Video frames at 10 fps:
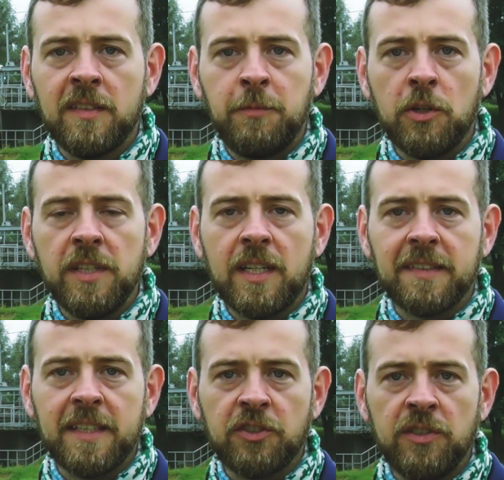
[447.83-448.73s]

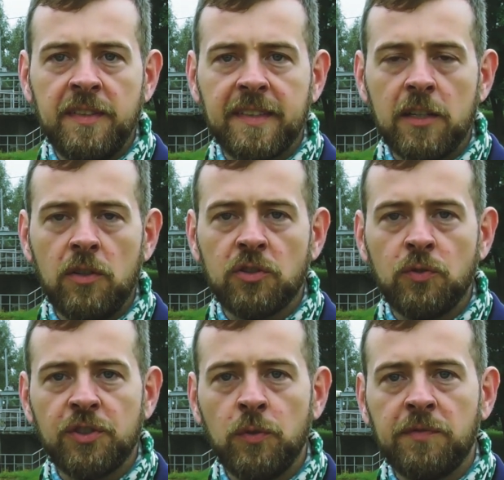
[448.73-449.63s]
zbiornika straszyńskiego,
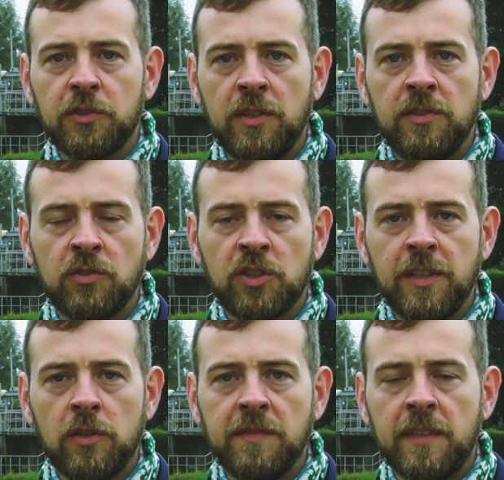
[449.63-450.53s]
sztucznie
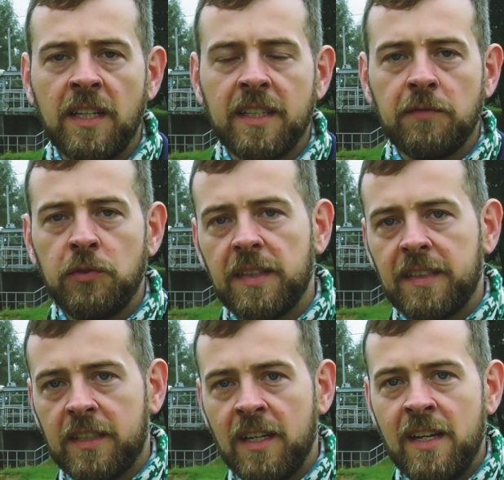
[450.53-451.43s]
utworzonego w latach
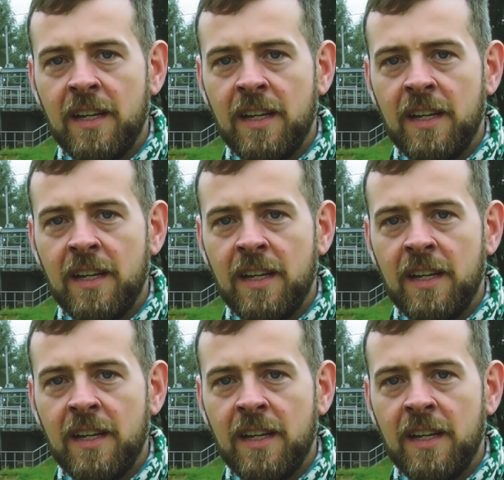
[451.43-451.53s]
20.